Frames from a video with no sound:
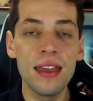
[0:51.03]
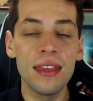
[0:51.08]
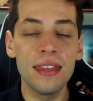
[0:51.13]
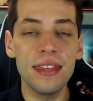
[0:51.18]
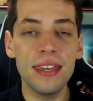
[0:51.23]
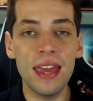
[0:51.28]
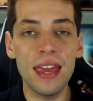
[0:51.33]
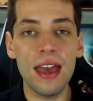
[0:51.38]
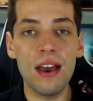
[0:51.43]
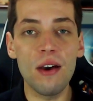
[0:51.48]

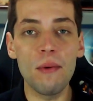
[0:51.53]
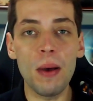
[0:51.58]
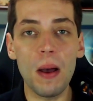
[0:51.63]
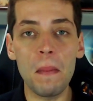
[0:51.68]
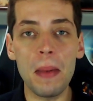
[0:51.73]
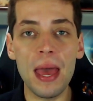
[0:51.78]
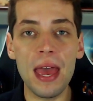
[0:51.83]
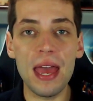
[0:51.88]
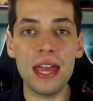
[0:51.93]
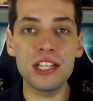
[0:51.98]
que é uma
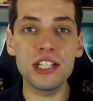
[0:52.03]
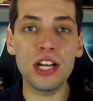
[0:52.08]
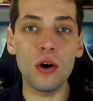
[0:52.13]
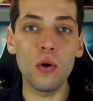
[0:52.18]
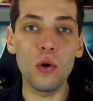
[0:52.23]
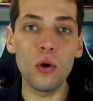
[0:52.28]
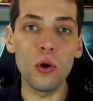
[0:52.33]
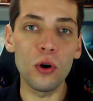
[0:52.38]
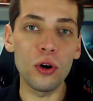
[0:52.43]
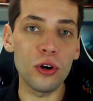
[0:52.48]
média
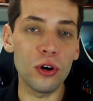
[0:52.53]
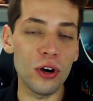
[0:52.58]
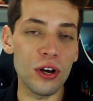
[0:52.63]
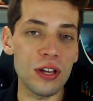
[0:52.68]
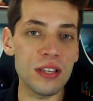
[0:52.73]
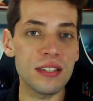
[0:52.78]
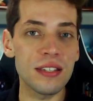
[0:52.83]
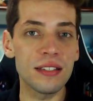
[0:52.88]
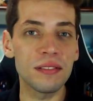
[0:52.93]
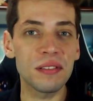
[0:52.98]

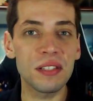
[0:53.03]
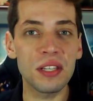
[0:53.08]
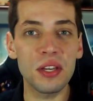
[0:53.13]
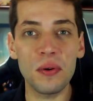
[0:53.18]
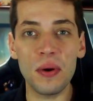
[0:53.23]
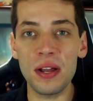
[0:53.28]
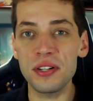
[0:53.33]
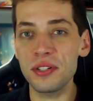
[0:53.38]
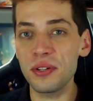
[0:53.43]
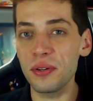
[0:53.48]
horrorosa que
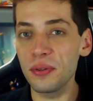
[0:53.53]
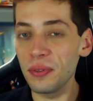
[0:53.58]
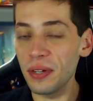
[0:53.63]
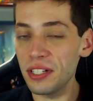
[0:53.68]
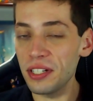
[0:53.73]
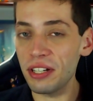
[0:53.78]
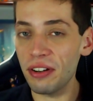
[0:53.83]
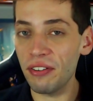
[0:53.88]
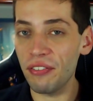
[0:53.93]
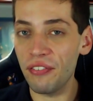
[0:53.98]
eu acho que eu
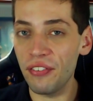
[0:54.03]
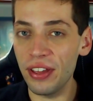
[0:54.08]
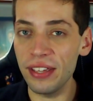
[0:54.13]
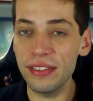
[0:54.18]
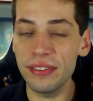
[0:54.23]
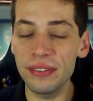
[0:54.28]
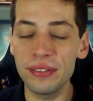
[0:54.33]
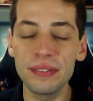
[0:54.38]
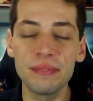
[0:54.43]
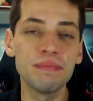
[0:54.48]
nunca tinha
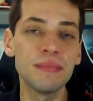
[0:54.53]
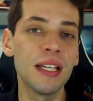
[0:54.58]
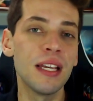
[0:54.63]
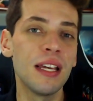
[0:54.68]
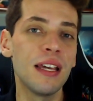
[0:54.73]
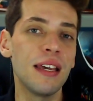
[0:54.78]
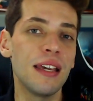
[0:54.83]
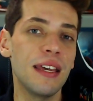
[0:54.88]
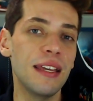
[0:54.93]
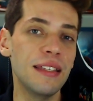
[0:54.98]
feito.
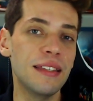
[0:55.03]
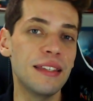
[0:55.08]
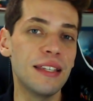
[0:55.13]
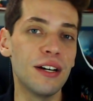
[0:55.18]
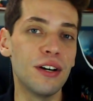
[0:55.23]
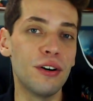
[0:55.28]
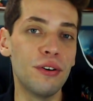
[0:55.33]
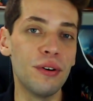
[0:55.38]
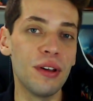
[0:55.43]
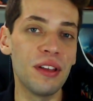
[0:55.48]

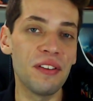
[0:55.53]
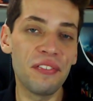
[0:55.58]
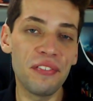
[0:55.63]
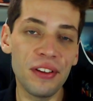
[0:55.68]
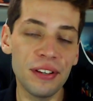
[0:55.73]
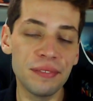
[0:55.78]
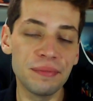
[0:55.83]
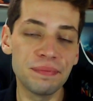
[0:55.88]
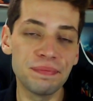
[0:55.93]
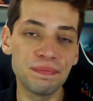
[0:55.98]
Então,
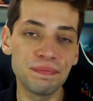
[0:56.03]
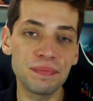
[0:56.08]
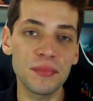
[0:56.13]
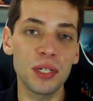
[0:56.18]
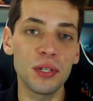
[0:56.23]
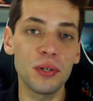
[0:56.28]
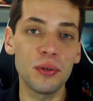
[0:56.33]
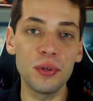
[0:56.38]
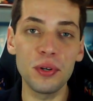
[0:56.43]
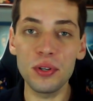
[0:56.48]
enfim,
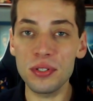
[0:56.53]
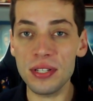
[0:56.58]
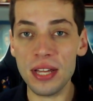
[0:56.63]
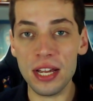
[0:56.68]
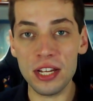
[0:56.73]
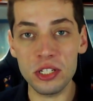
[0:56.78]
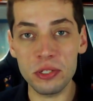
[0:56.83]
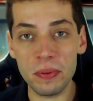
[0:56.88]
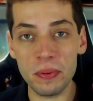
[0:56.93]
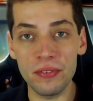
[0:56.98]

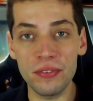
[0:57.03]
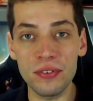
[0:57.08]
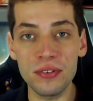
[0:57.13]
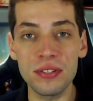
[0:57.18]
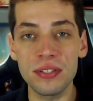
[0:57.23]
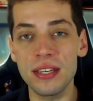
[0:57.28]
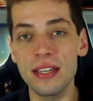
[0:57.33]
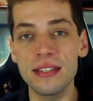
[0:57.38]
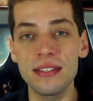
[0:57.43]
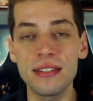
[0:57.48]
curiosidades para
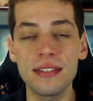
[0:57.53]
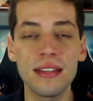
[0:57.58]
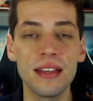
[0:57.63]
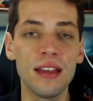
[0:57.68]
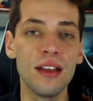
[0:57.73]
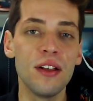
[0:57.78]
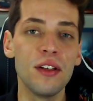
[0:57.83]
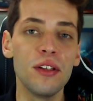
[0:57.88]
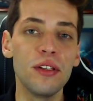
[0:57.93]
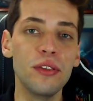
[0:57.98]
vocês.
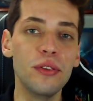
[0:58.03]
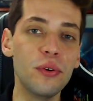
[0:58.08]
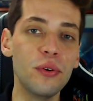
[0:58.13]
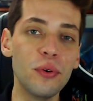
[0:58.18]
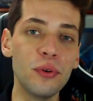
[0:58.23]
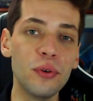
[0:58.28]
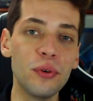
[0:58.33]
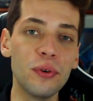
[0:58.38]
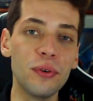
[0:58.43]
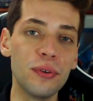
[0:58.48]

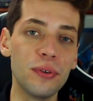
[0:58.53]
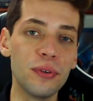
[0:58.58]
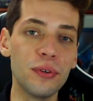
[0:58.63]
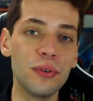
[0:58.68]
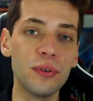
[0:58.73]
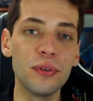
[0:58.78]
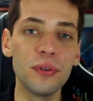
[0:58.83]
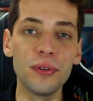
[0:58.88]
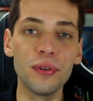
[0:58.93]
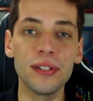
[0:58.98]

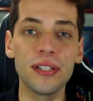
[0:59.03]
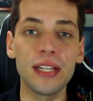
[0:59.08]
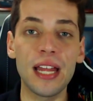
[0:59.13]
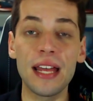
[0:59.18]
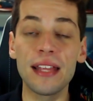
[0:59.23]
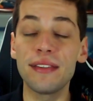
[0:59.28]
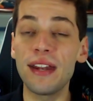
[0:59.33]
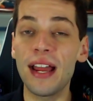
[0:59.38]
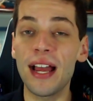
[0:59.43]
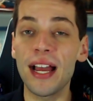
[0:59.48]
No,
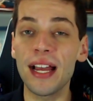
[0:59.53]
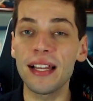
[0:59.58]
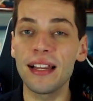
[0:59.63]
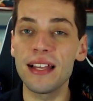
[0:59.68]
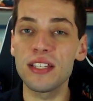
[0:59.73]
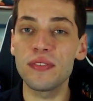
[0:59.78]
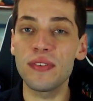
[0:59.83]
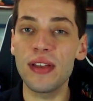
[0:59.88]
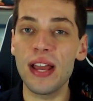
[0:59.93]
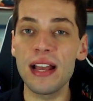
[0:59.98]
na DreamHack
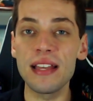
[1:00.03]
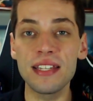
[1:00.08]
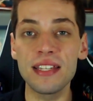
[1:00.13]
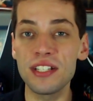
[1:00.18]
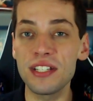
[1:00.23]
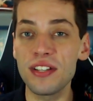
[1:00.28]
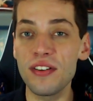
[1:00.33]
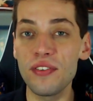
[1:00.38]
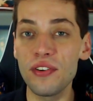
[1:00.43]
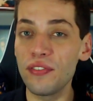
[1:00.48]
Las Vegas a gente teve